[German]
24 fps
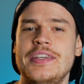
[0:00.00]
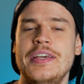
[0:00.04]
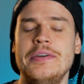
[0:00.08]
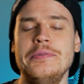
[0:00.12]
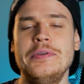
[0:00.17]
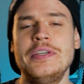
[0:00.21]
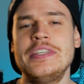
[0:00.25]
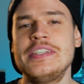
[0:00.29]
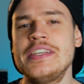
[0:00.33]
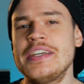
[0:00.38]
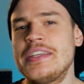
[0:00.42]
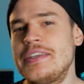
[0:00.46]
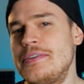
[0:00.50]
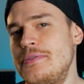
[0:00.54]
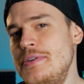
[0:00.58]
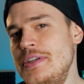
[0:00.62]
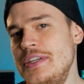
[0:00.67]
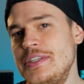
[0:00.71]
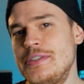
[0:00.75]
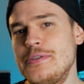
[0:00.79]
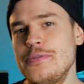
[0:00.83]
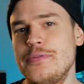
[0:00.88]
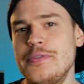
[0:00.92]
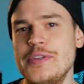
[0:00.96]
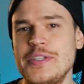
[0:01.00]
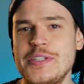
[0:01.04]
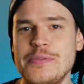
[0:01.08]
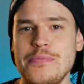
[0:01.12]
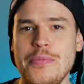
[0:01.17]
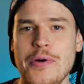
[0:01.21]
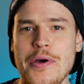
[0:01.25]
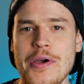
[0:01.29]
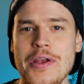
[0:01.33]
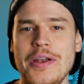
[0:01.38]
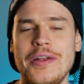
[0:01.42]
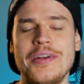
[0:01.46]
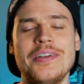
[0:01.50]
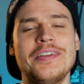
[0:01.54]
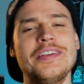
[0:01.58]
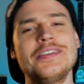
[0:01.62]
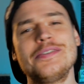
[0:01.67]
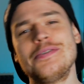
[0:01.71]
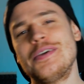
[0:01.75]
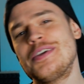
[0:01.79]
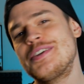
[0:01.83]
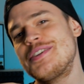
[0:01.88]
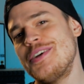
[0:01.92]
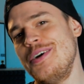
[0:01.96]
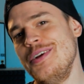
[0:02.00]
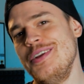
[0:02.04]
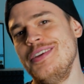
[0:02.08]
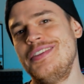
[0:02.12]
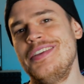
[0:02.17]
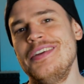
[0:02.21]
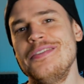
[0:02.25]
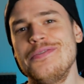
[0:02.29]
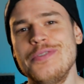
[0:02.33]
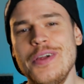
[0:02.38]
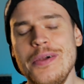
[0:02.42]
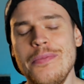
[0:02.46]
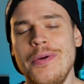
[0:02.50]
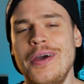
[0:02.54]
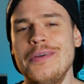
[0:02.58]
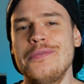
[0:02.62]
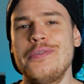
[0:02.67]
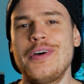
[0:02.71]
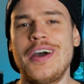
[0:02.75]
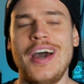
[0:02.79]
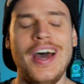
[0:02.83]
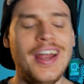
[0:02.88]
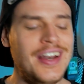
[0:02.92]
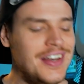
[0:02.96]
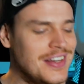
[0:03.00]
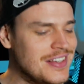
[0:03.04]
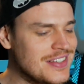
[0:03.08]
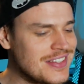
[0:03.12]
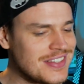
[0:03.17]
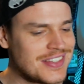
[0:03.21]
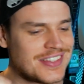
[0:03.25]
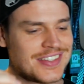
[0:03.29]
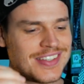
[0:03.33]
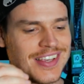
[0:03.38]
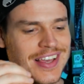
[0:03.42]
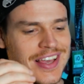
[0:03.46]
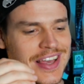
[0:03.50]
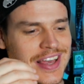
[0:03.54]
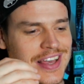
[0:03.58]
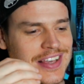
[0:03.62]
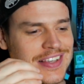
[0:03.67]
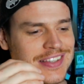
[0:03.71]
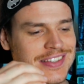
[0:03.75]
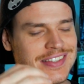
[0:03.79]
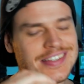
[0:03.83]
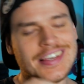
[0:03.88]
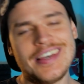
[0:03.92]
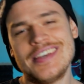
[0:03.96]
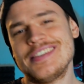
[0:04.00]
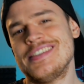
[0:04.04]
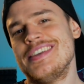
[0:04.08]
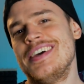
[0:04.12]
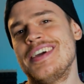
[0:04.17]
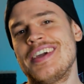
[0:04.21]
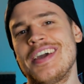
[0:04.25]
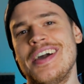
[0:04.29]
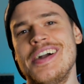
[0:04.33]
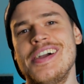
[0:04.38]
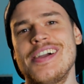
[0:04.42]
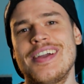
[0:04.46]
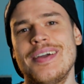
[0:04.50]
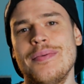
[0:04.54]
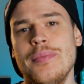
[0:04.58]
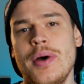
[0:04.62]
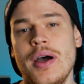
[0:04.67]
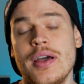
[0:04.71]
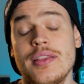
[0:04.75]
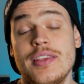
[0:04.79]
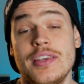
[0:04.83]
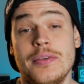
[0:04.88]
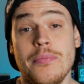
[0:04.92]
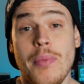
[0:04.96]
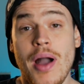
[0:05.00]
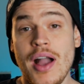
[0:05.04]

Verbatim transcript: ja wie gesagt, ich will nicht zu viel spoilern, deswegen schaut euch den Film einfach an, es ist sehr, sehr geil gemacht. Ich